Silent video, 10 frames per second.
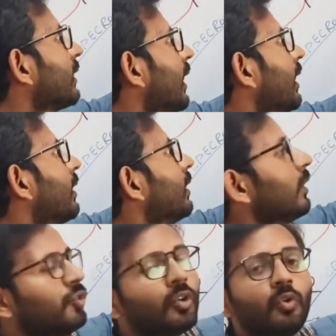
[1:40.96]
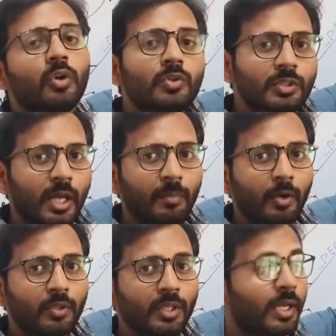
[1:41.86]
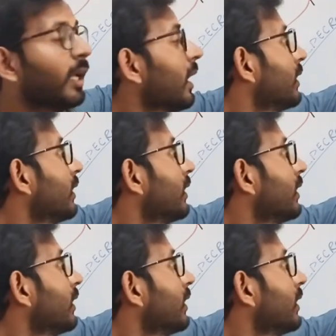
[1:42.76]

आता है जो कुलूनसान माउंटेन है